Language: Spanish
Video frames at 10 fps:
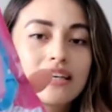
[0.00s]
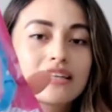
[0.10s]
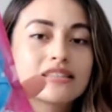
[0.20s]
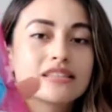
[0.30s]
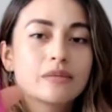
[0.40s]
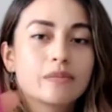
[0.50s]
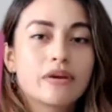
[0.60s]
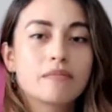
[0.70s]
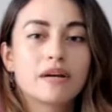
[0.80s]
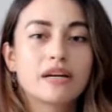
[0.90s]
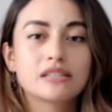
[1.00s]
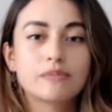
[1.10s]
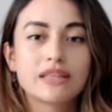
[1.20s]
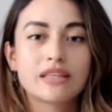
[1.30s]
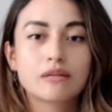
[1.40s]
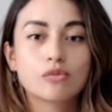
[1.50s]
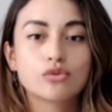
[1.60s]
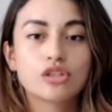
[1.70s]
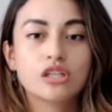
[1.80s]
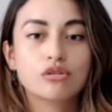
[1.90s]
que sirve para espantar
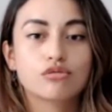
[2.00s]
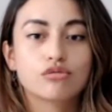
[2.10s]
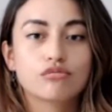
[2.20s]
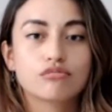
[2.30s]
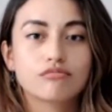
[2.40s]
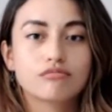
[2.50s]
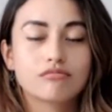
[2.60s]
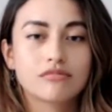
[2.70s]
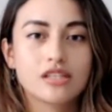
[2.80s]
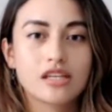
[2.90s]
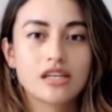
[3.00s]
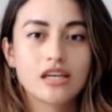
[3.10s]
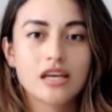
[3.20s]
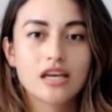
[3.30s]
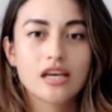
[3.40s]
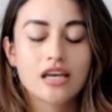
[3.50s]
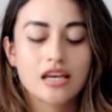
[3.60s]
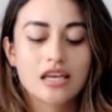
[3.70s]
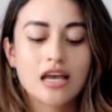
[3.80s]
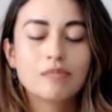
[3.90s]
mosquitos, ¿sí?
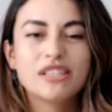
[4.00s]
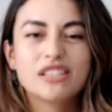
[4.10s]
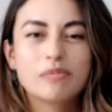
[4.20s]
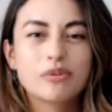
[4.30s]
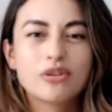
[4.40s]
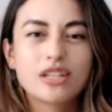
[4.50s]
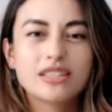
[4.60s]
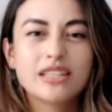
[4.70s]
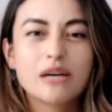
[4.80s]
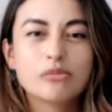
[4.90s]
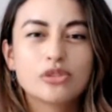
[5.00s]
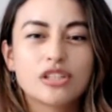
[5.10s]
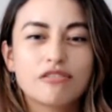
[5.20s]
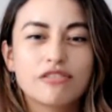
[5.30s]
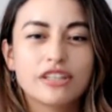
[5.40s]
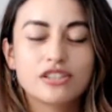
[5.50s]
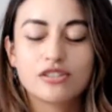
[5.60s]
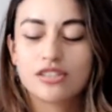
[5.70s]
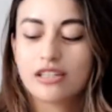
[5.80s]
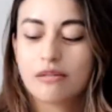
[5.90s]
Y al principio no le tenía mucha fe,
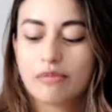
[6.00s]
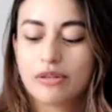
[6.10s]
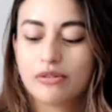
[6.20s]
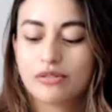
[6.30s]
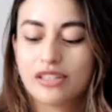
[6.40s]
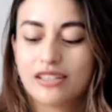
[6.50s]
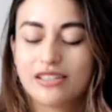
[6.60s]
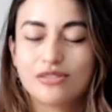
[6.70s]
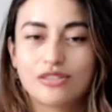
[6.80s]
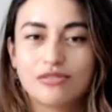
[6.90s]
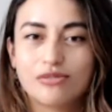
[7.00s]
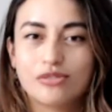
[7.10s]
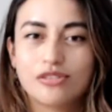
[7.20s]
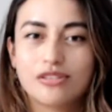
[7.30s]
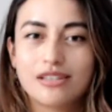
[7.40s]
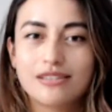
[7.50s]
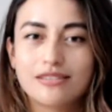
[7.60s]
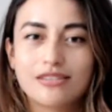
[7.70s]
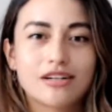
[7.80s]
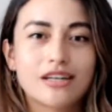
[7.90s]
yo decía, pero ¿será que eso sí funciona?
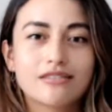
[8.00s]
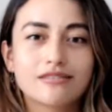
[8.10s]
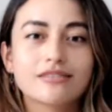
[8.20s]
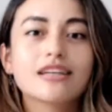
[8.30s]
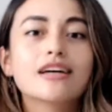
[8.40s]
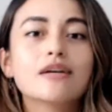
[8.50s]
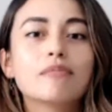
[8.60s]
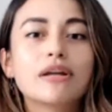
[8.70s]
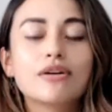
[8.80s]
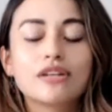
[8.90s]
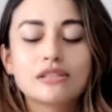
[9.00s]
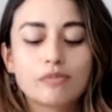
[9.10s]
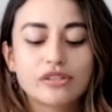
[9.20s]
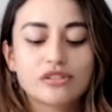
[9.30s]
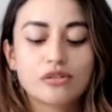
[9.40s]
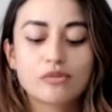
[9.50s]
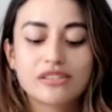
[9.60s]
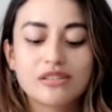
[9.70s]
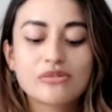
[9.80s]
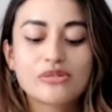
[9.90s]
No creo. Pero después
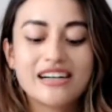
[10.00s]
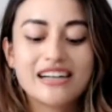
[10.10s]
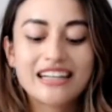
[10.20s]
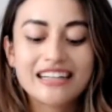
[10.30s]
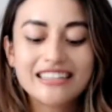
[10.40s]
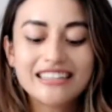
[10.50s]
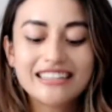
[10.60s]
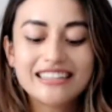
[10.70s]
comencé a usarla